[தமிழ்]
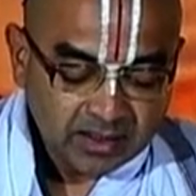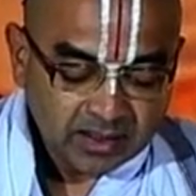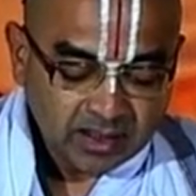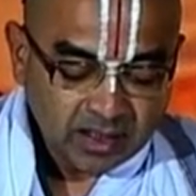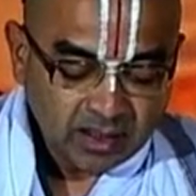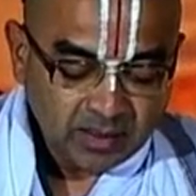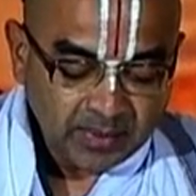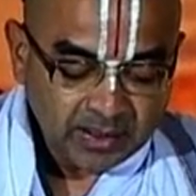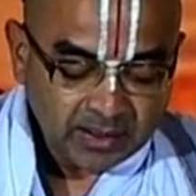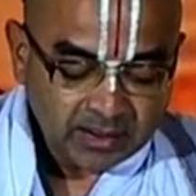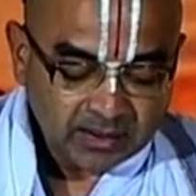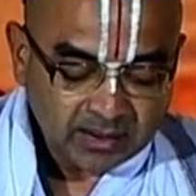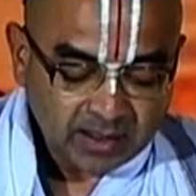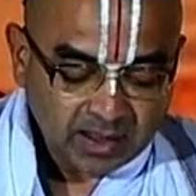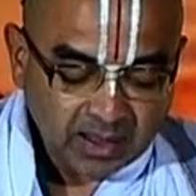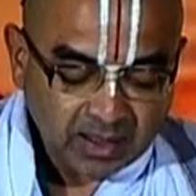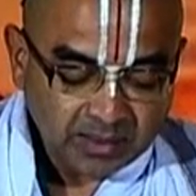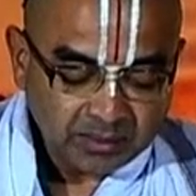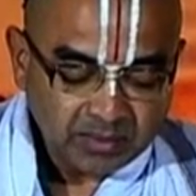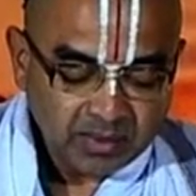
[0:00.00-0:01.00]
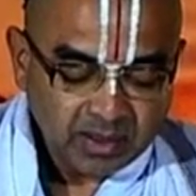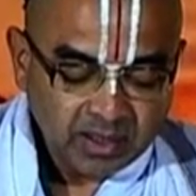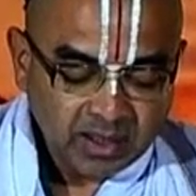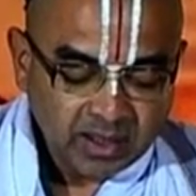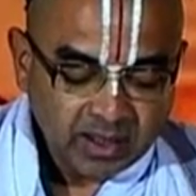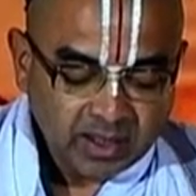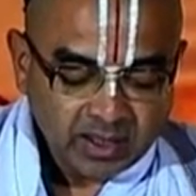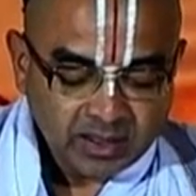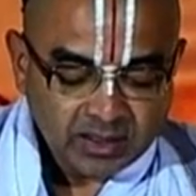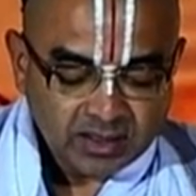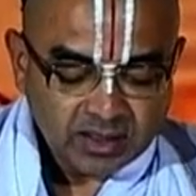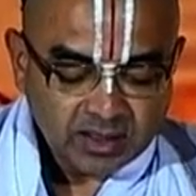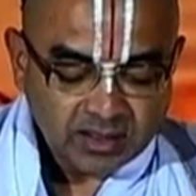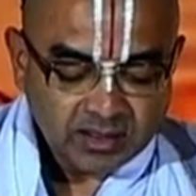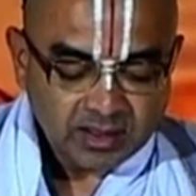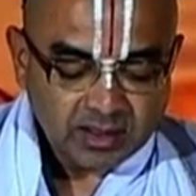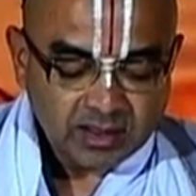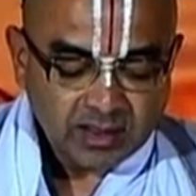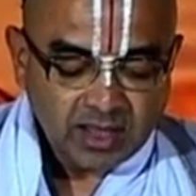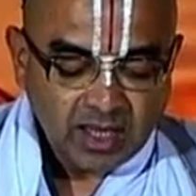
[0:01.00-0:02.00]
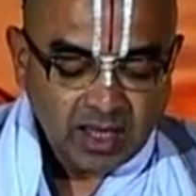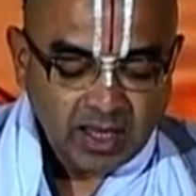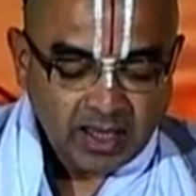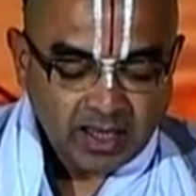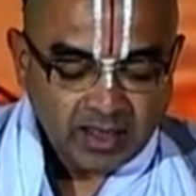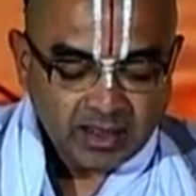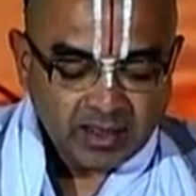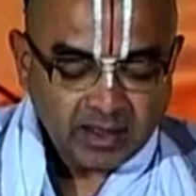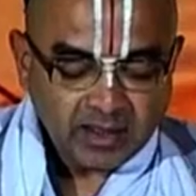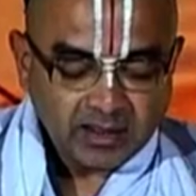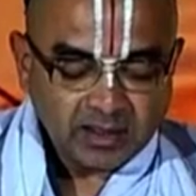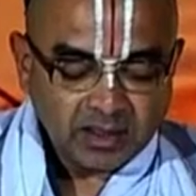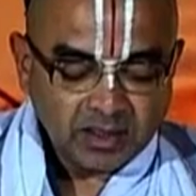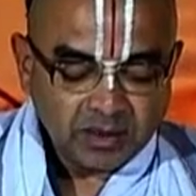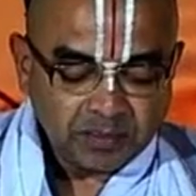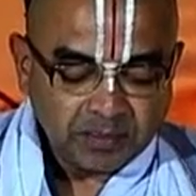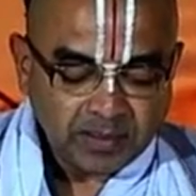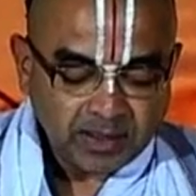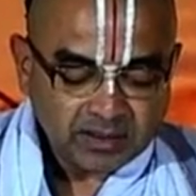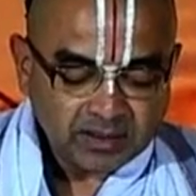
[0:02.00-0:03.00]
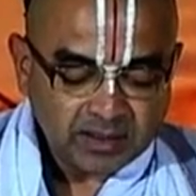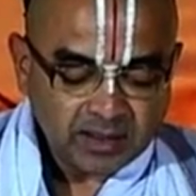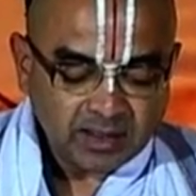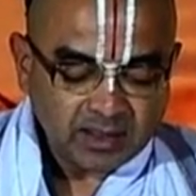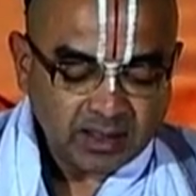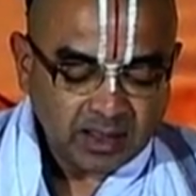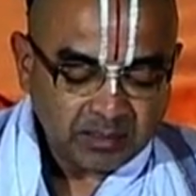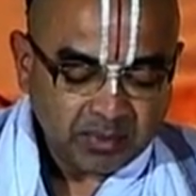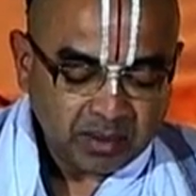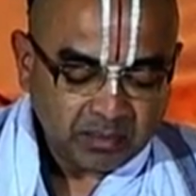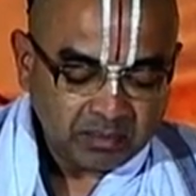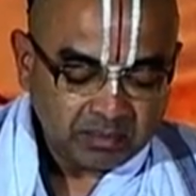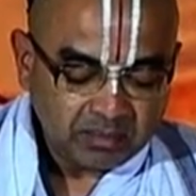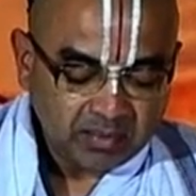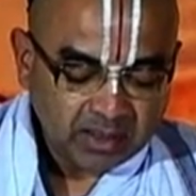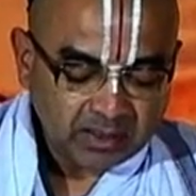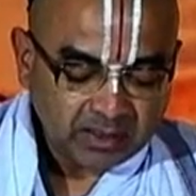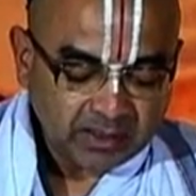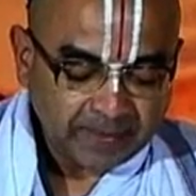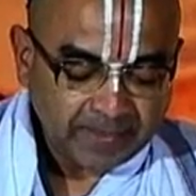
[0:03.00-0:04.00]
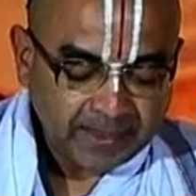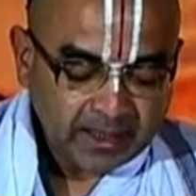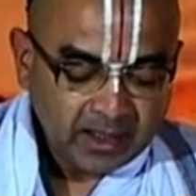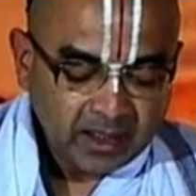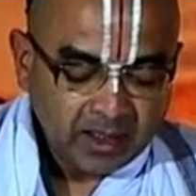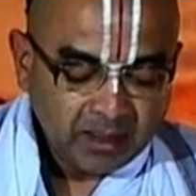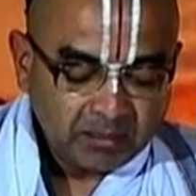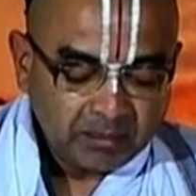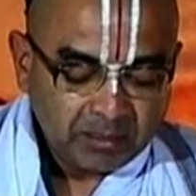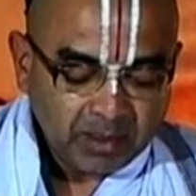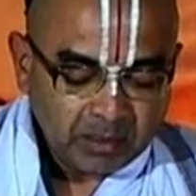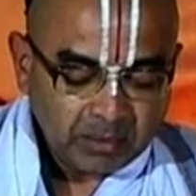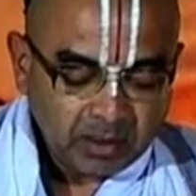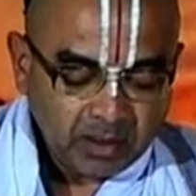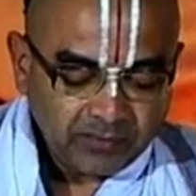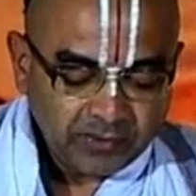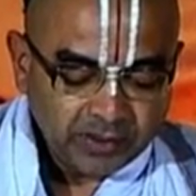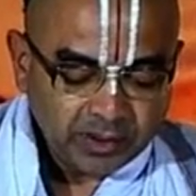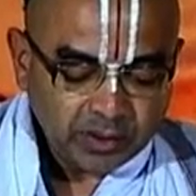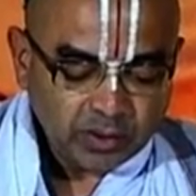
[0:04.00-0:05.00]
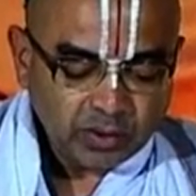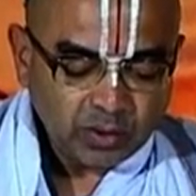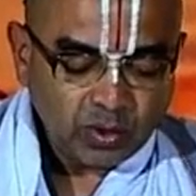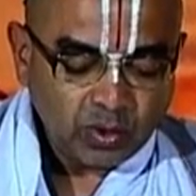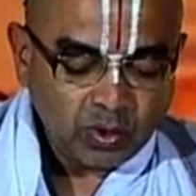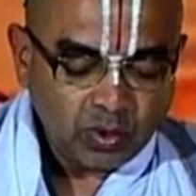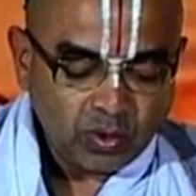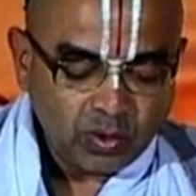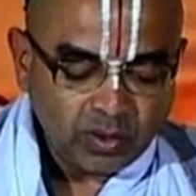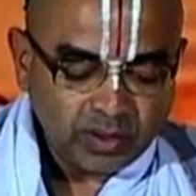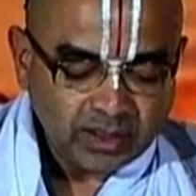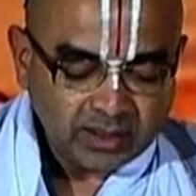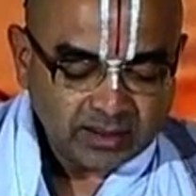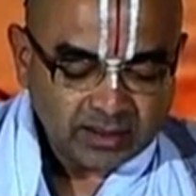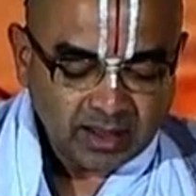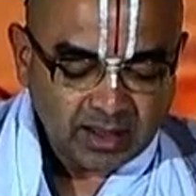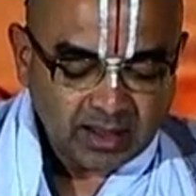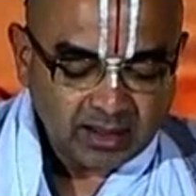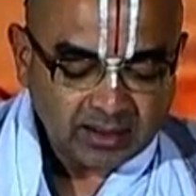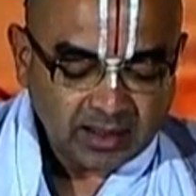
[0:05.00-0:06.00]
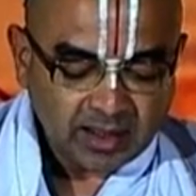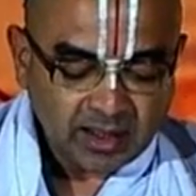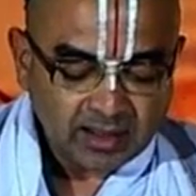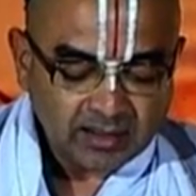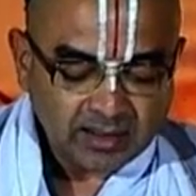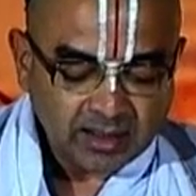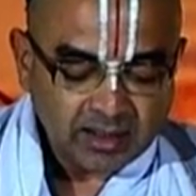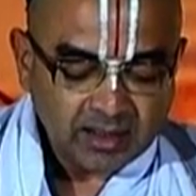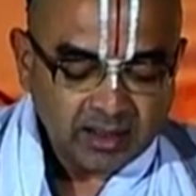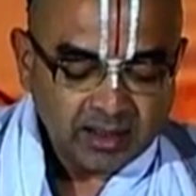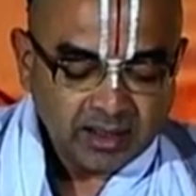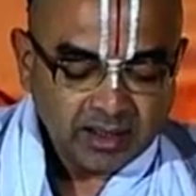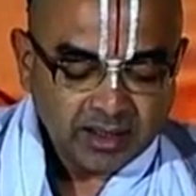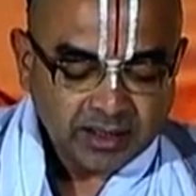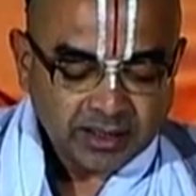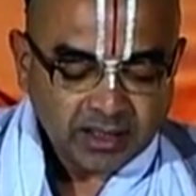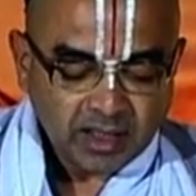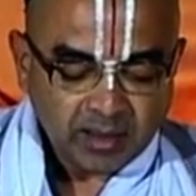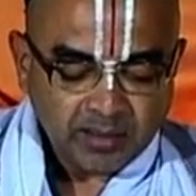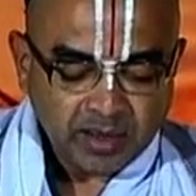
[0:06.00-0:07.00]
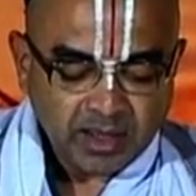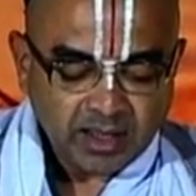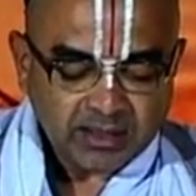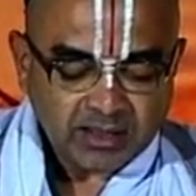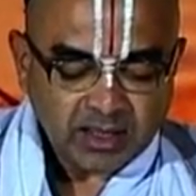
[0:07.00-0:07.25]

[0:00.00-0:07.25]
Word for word: ஸ்ரீமத்தரம் கிஞ்சிது அந்நது பத்தியதமம் மதம் பிரபவிஷ்ணோஹோ யதா தாத்த க்ஷமா